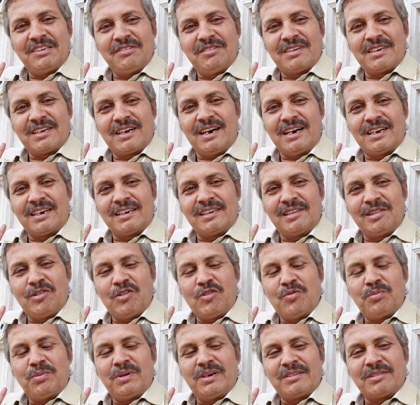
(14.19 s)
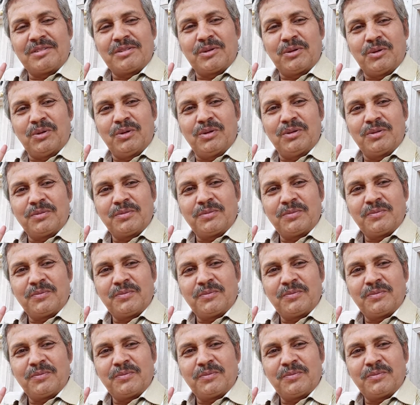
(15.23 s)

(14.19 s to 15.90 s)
जीवन का आनंद हो मस्त रहो